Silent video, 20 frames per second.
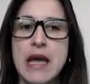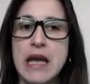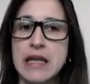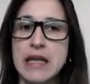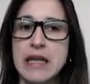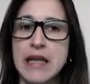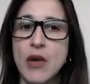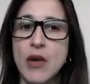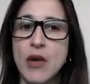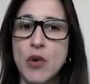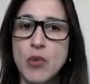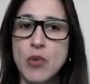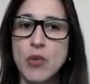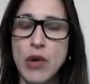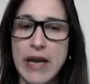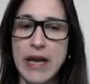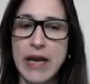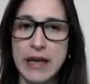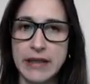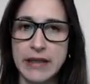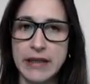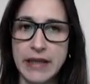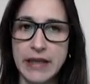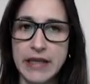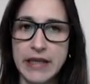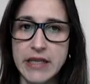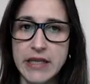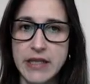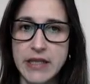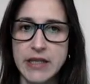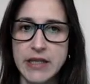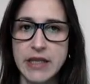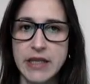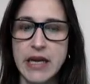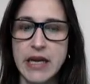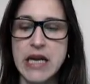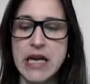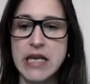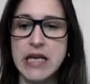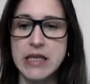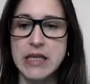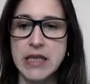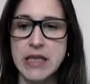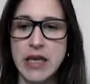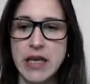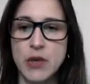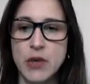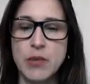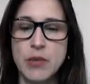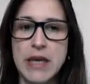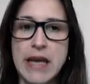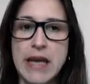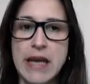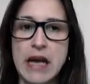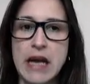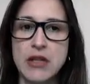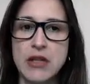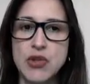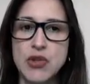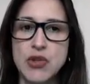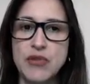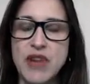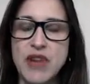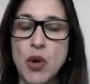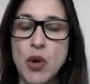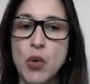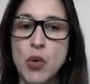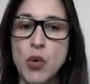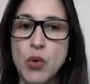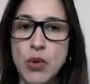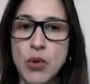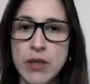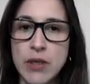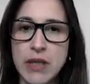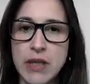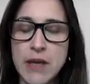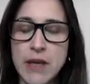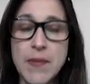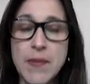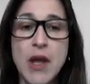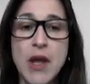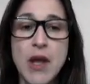ela tem como característica ser uma narrativa curta,